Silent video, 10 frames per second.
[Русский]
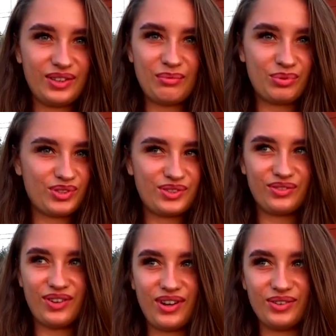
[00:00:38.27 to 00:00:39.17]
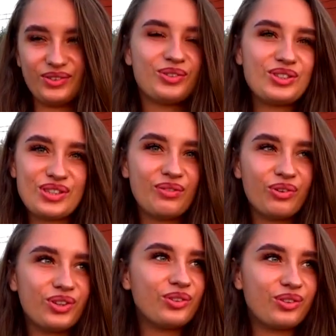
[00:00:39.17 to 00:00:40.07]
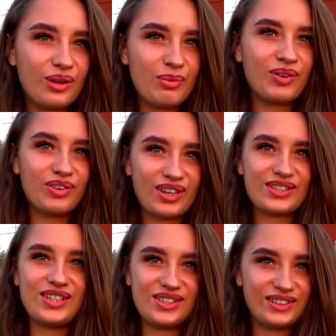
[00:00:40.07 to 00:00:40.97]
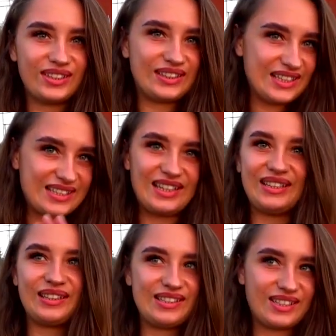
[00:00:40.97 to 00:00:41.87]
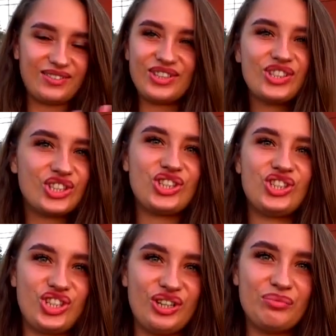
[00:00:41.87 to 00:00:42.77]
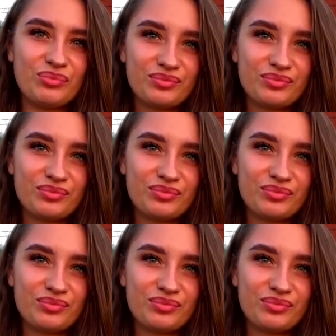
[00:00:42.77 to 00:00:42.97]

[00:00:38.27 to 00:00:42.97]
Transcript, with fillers: там просто вау. Ну не заводит, но я первый раз ездил на Тесле, это не сравнится ни с чем.